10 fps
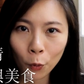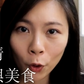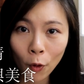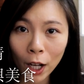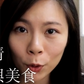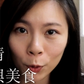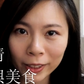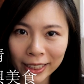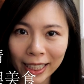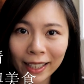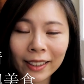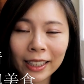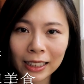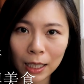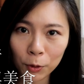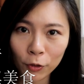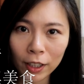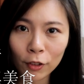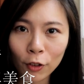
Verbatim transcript: 文化与国情，第三个部分